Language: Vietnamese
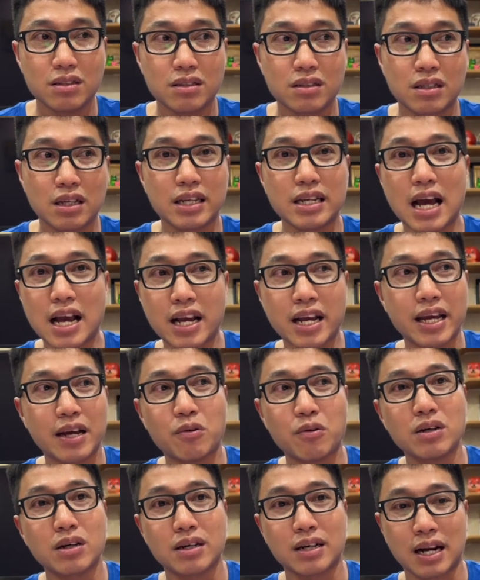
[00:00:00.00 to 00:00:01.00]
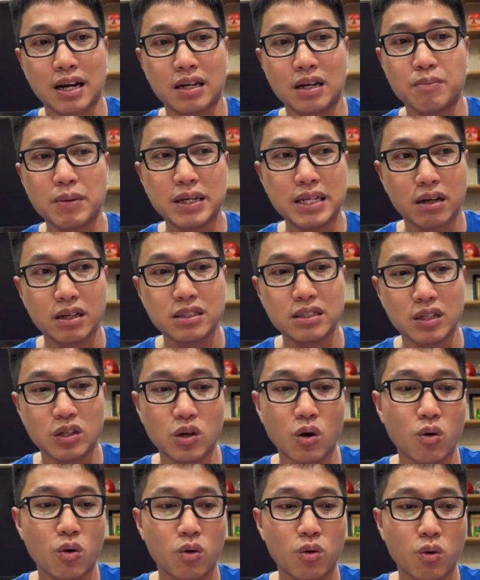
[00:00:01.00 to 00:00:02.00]
Thì để hiểu được rằng là bây giờ cái
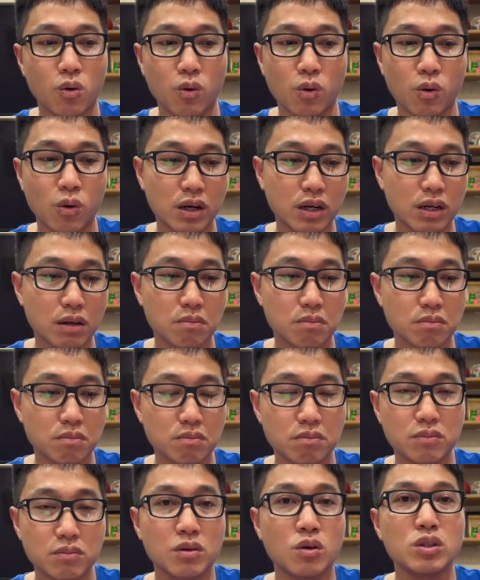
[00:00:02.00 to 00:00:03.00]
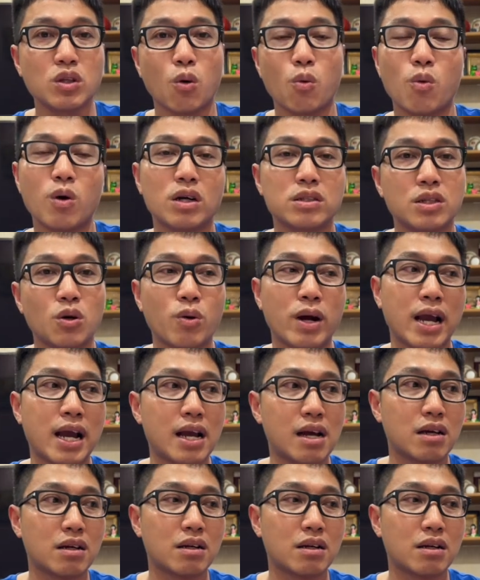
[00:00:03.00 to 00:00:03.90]
trình độ của đối thủ ở châu Á